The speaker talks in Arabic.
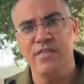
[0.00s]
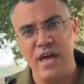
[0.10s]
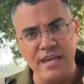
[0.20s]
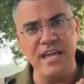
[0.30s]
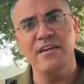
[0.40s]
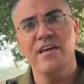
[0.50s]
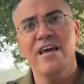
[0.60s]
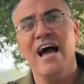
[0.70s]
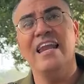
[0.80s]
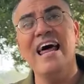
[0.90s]
ثانيا
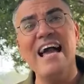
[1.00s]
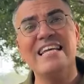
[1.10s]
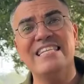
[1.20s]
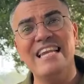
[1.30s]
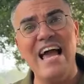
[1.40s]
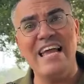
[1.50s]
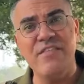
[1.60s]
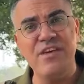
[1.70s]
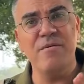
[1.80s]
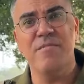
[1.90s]
على عكس
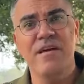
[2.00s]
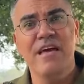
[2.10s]
الأكاذيب